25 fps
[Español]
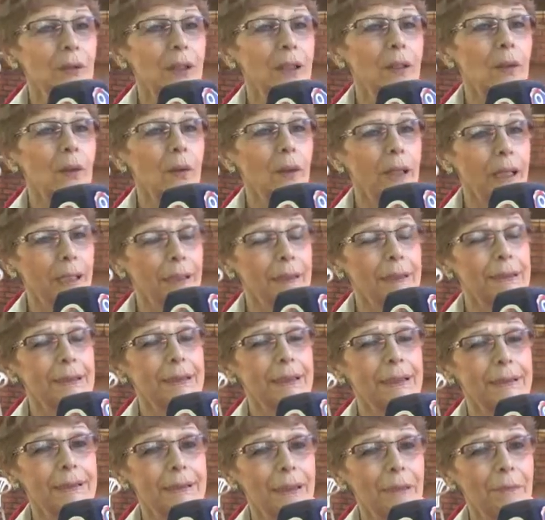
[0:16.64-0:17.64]
al Hogar
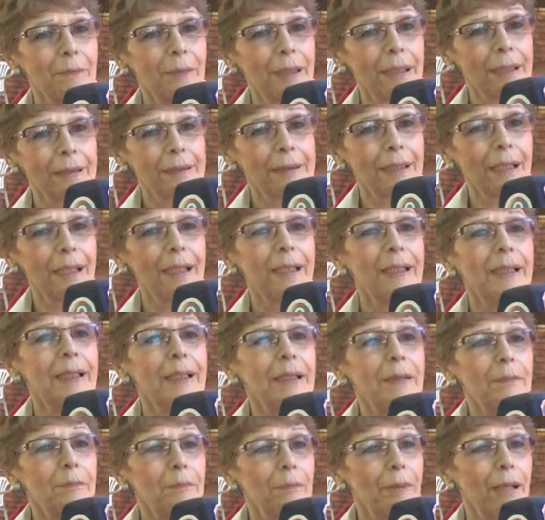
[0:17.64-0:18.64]
Santa Marta
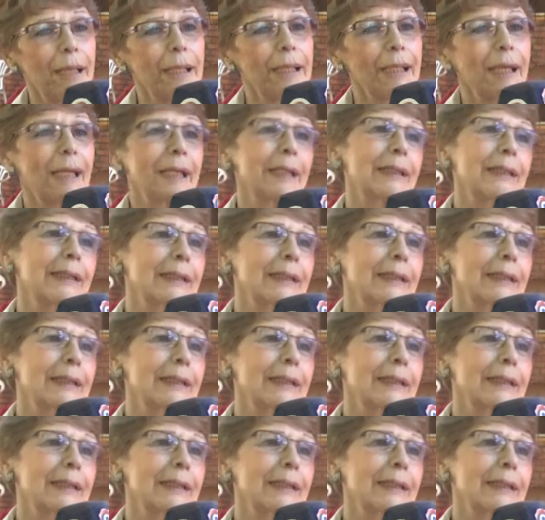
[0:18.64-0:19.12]
para